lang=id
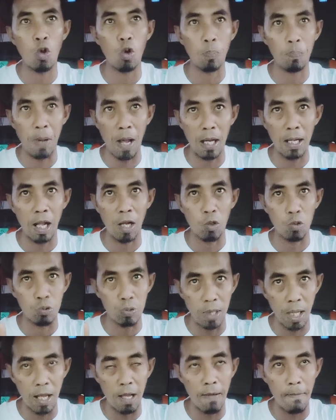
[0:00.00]
mbak ada korban
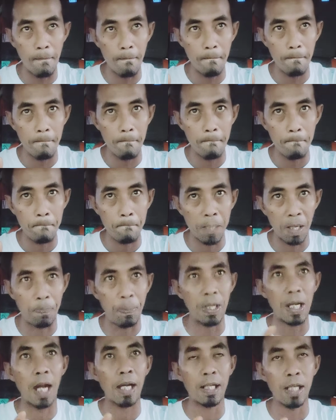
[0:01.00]
harusnya
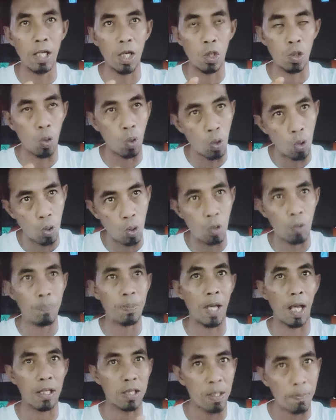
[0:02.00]
berbenah diri
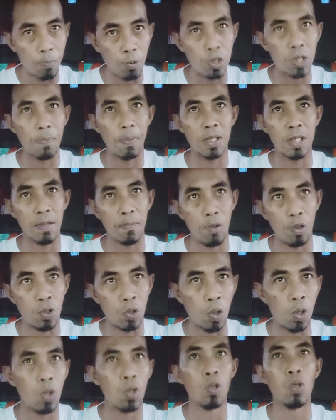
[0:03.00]
dulu biar sembuh cepat
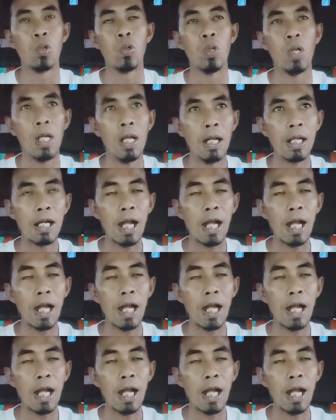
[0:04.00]
sembuh dulu